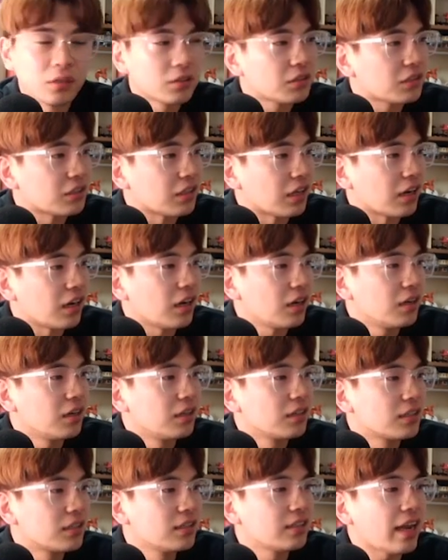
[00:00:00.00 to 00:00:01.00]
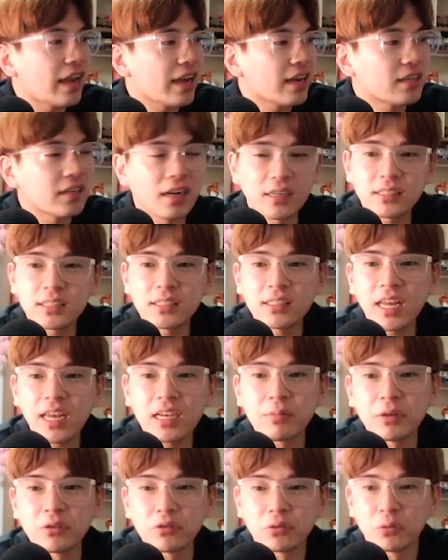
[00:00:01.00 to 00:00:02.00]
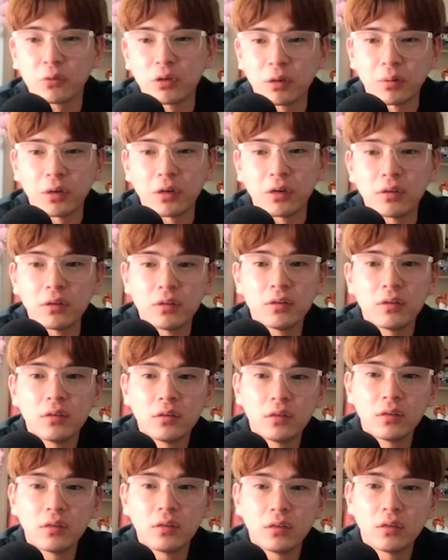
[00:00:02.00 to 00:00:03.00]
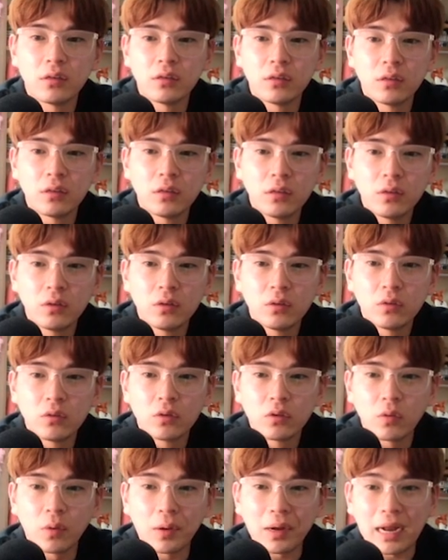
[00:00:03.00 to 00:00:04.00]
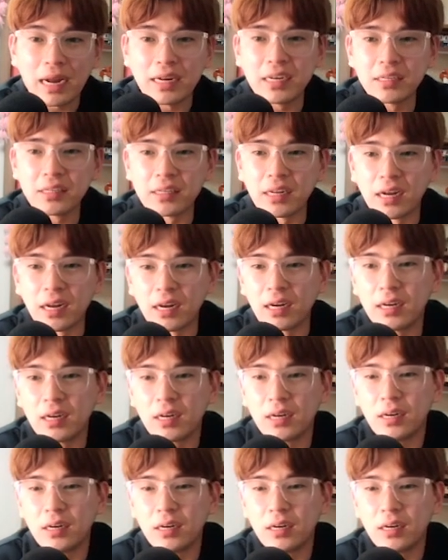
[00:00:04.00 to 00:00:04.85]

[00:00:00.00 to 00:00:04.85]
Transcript: 자 드레이크랑 스네이크맨 중에 골라봐요 와 갈린다